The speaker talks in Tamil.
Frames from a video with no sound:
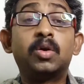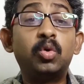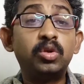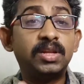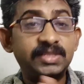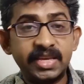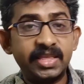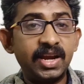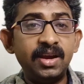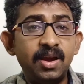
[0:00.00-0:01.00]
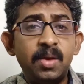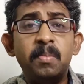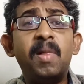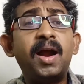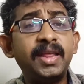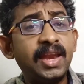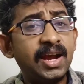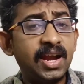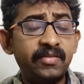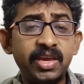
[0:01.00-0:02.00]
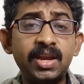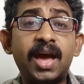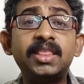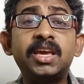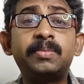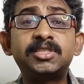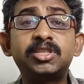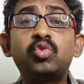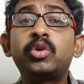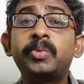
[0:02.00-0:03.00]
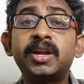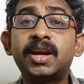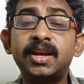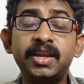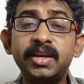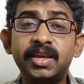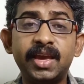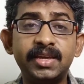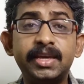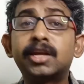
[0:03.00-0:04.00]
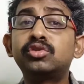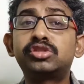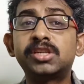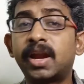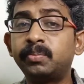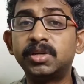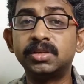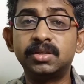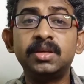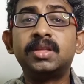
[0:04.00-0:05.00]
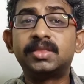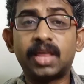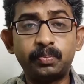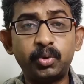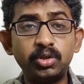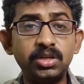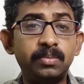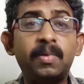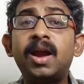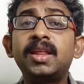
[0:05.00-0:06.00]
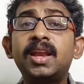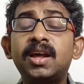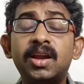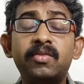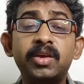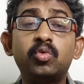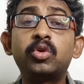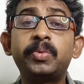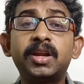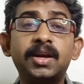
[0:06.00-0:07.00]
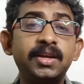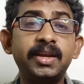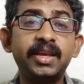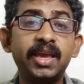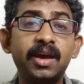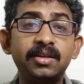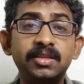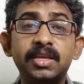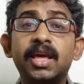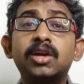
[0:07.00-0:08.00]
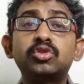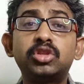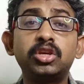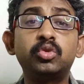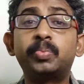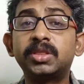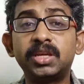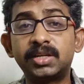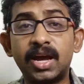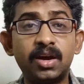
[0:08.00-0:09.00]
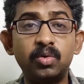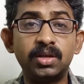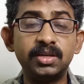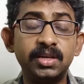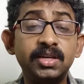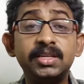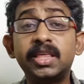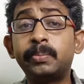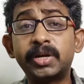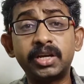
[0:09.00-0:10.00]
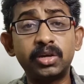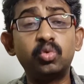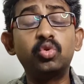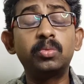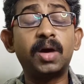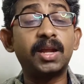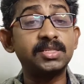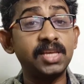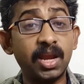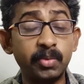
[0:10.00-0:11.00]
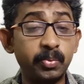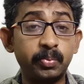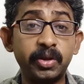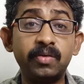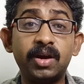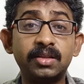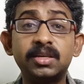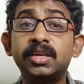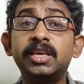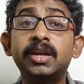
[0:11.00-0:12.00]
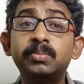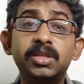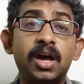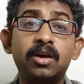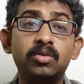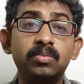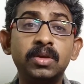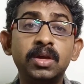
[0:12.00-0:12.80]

கூடுதல் செய்திகள் மாநிலங்களவையின் அதிகபட்ச உறுப்பினர்கள் எண்ணிக்கை இருநூற்று ஐம்பது தற்போது மாநிலங்களவை உறுப்பினர்கள் எண்ணிக்கையானது இரநூத்தி முப்பத்தி எட்டாக உள்ளது இதை பற்றி கூறும் அரசியல் அமைப்பு பிரிவானது எண்பது ஆகும்